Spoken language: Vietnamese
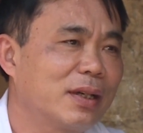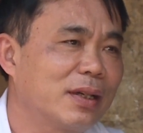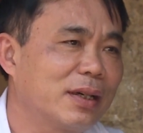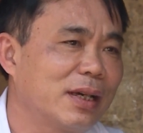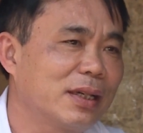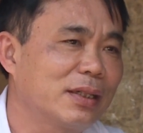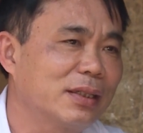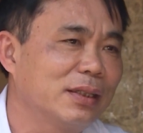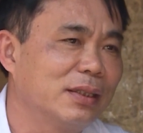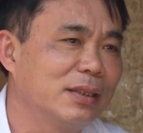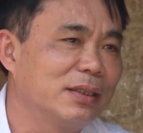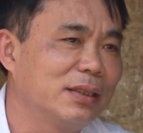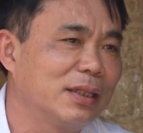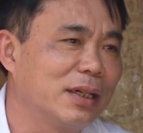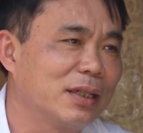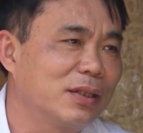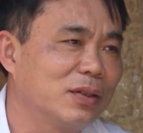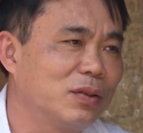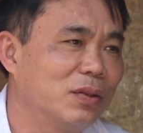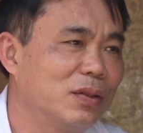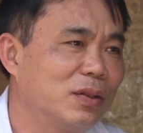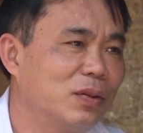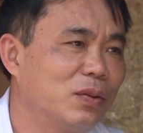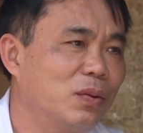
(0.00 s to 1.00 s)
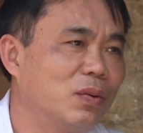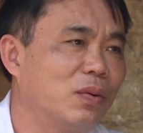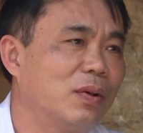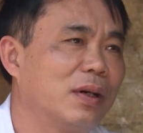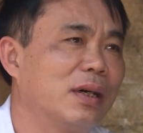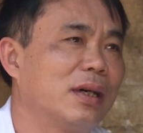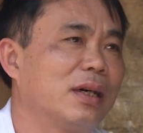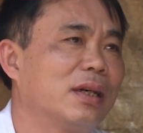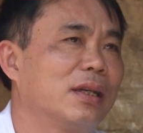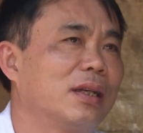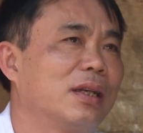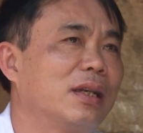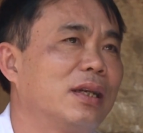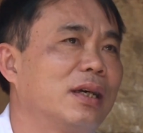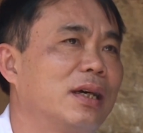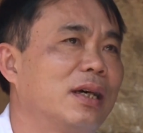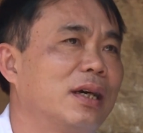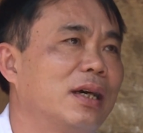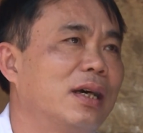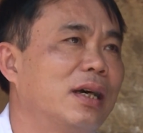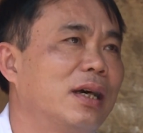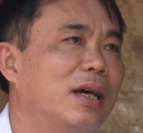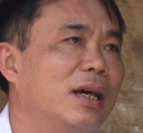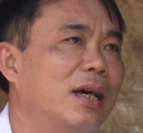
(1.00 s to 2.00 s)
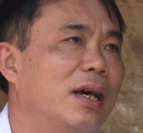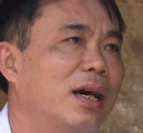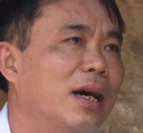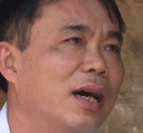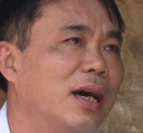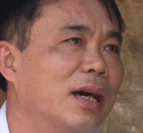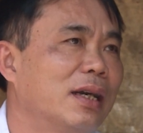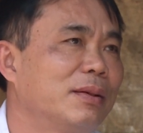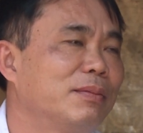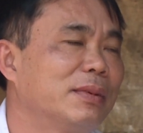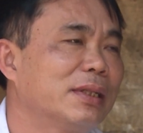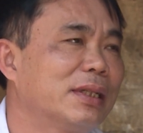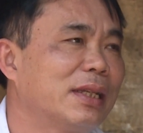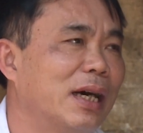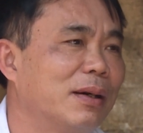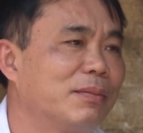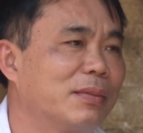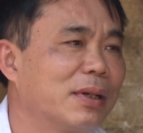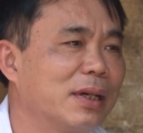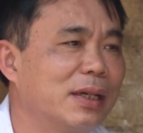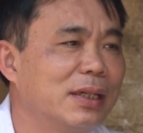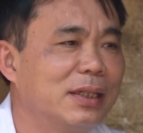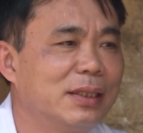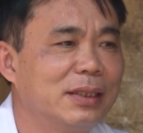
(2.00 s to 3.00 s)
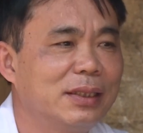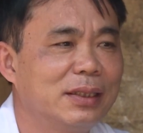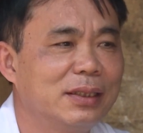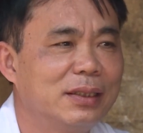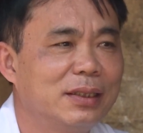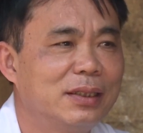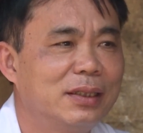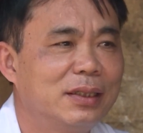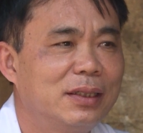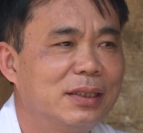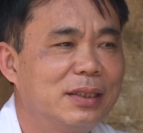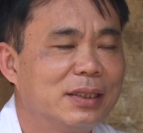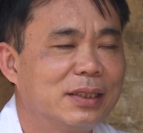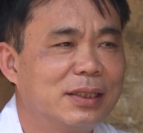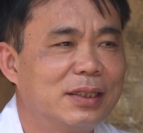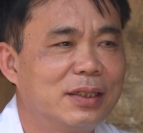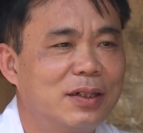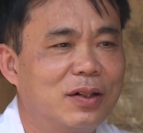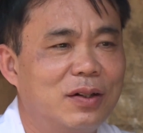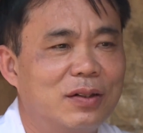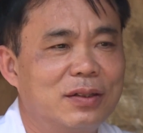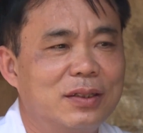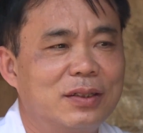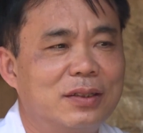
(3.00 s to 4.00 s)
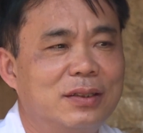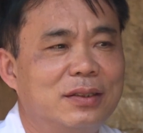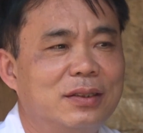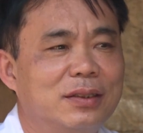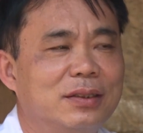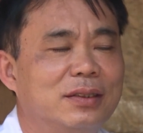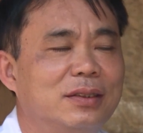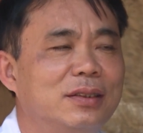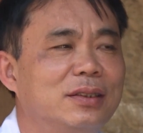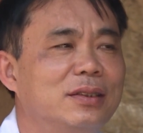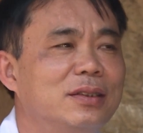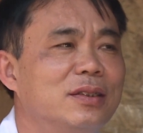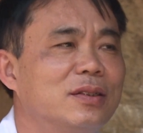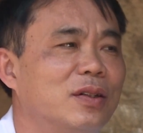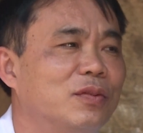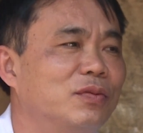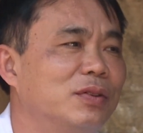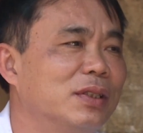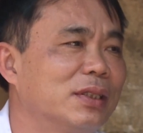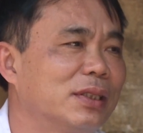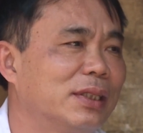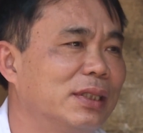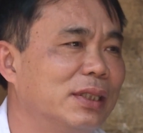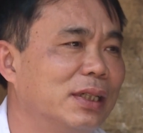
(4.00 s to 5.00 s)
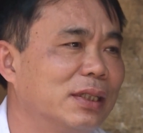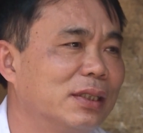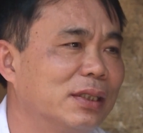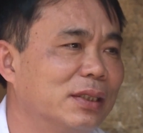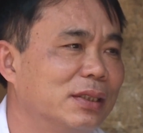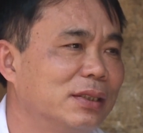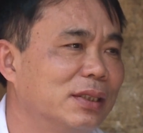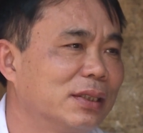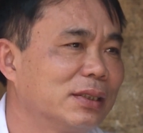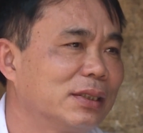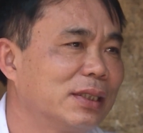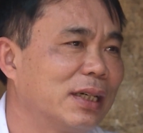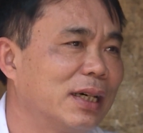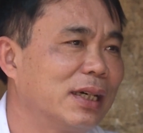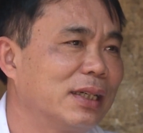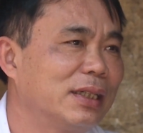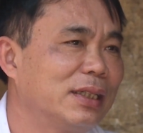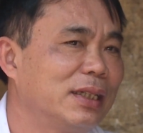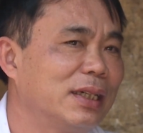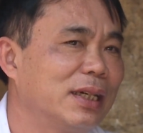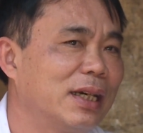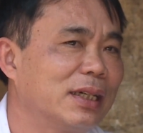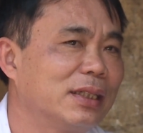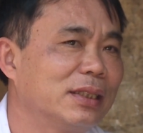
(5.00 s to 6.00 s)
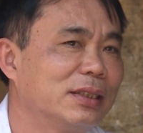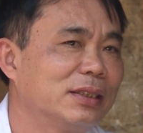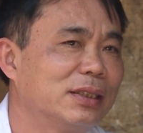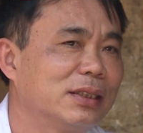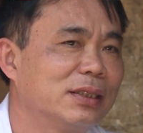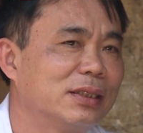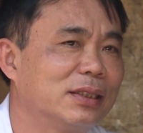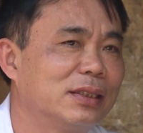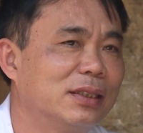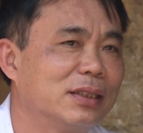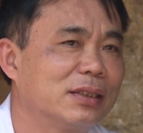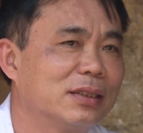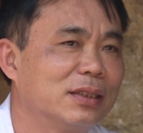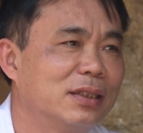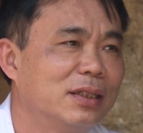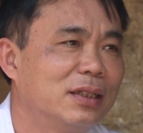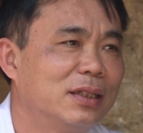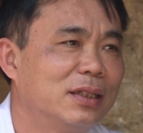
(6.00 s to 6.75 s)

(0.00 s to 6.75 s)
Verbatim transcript: cách ở nhà tôi khoảng là 28 cây khi đó chưa có phương tiện đường xá đi lại như dự được